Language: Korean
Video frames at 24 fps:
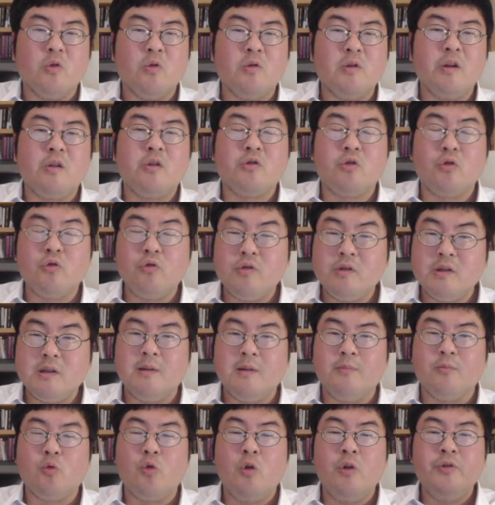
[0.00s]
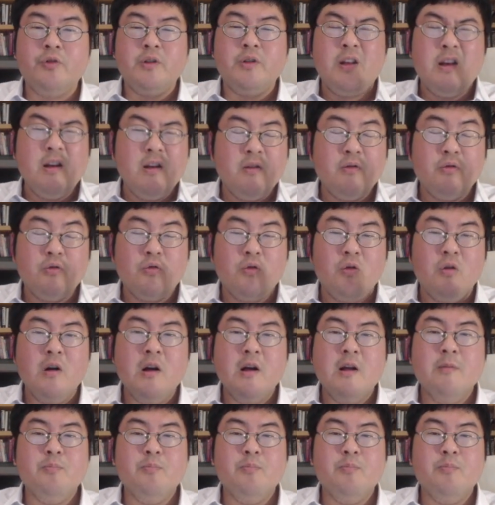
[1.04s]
그래서 저도 지금 퀀티킹으로